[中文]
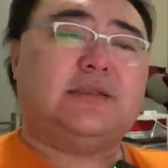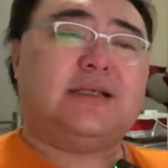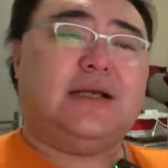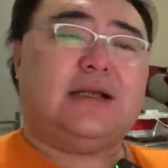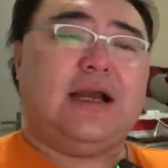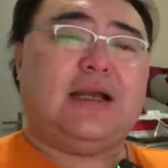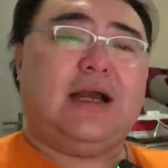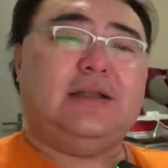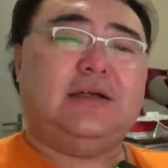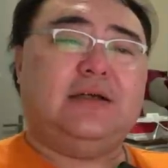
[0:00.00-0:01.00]
在改
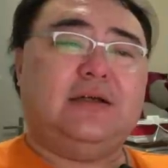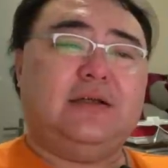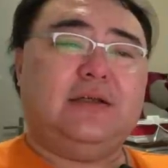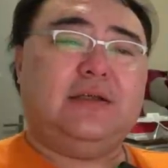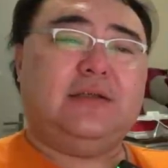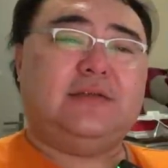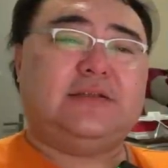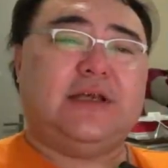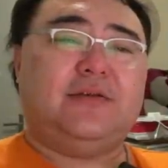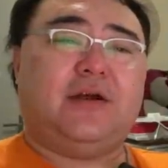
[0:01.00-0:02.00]
开的
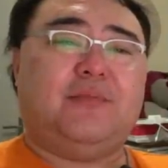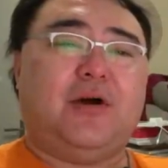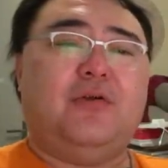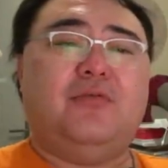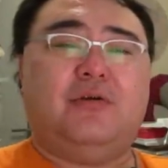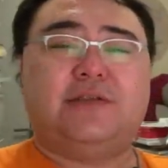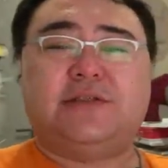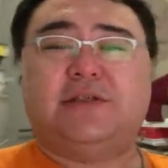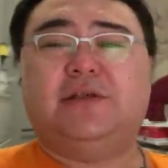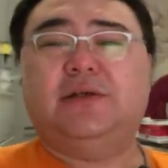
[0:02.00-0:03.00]
前一段，包括
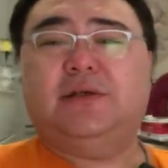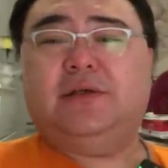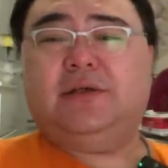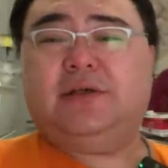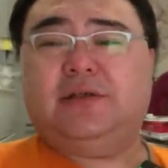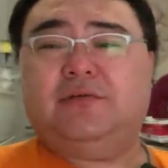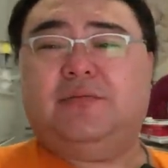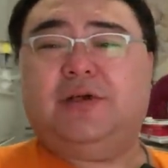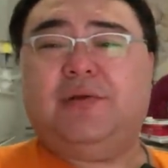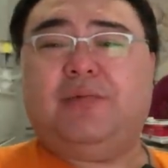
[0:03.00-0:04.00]
其实可能我
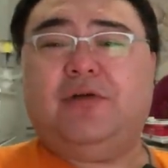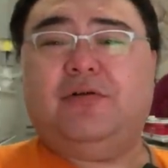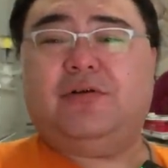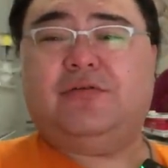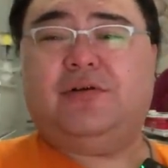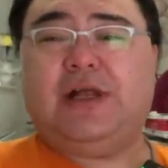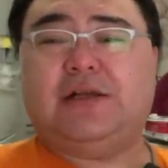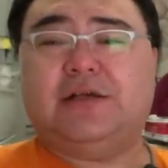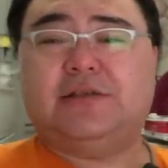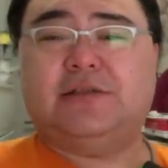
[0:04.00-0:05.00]
们可以包括说赖
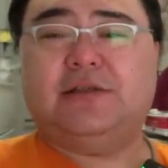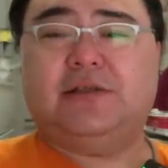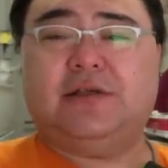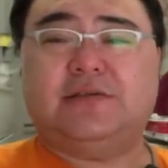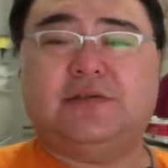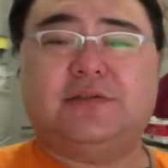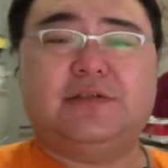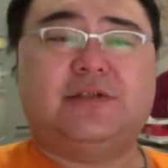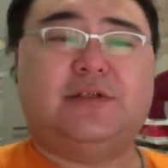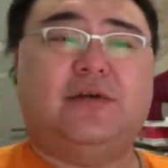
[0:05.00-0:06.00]
昌星的这个走私
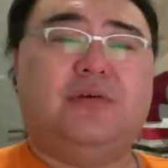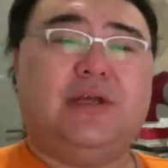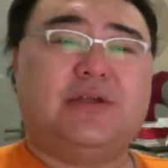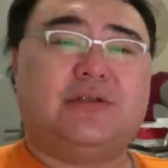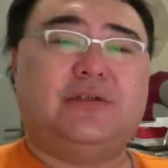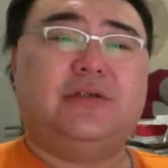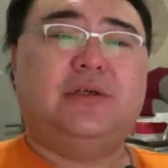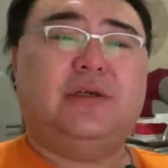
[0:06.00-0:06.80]
事由也是，